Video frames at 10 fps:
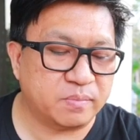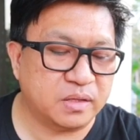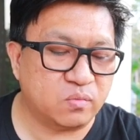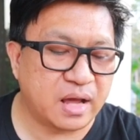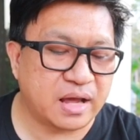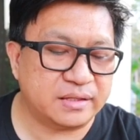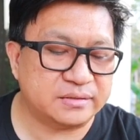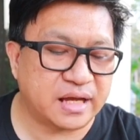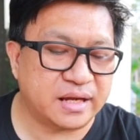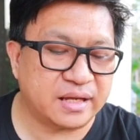ประเมินว่าค่า
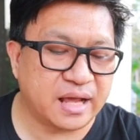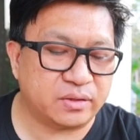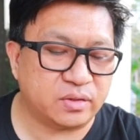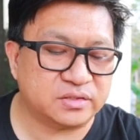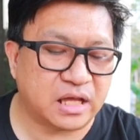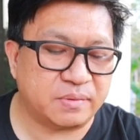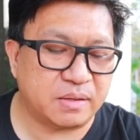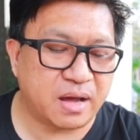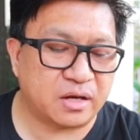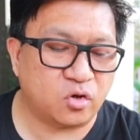ใช้จ่ายในการรักษาพ
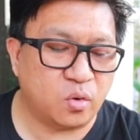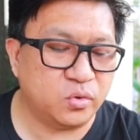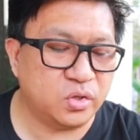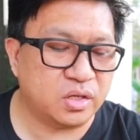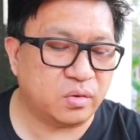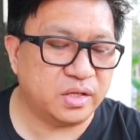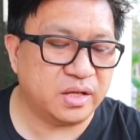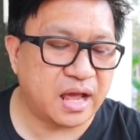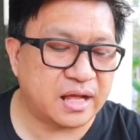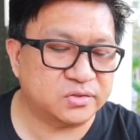ยาบาลของผู้หญิงเหล่านี้
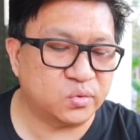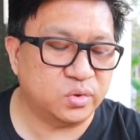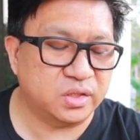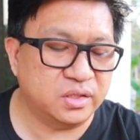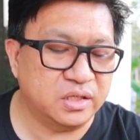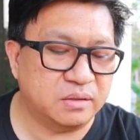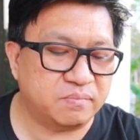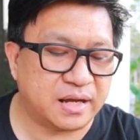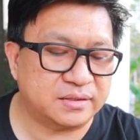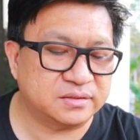อาจสูงถึง หนึ่ง
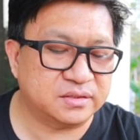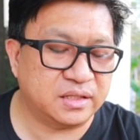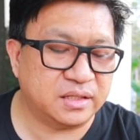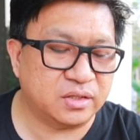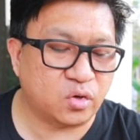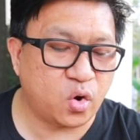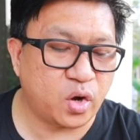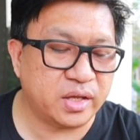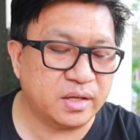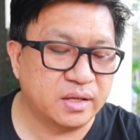พันสี่ร้อ
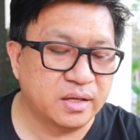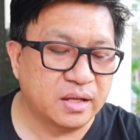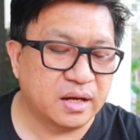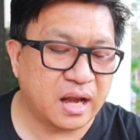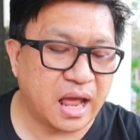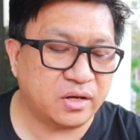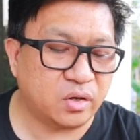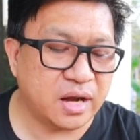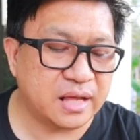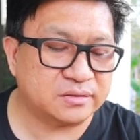ย ล้านด
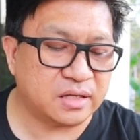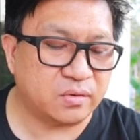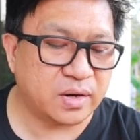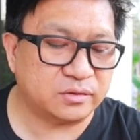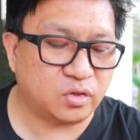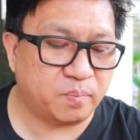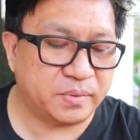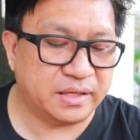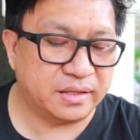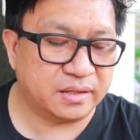อลลาร์สหรัฐต่อ
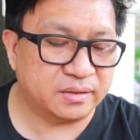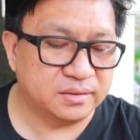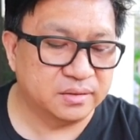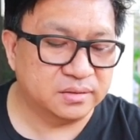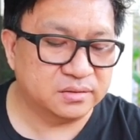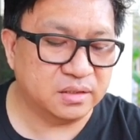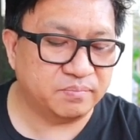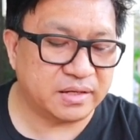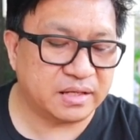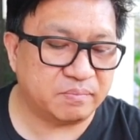ปีซึ่ง
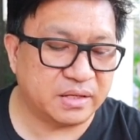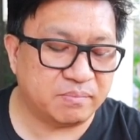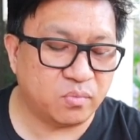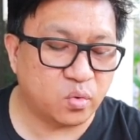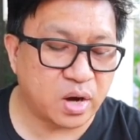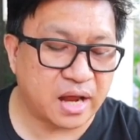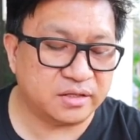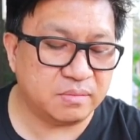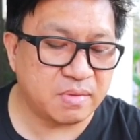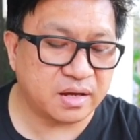เป็นธรรมเนียมโบราณ
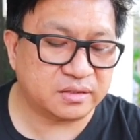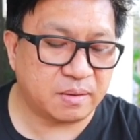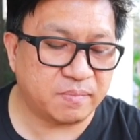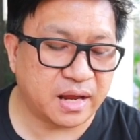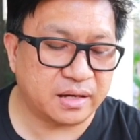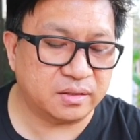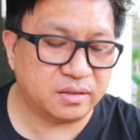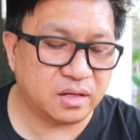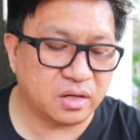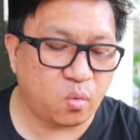ที่มักกระทำกัน
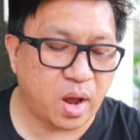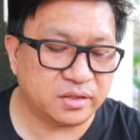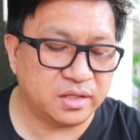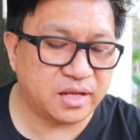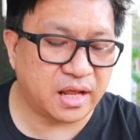ระหว่างที่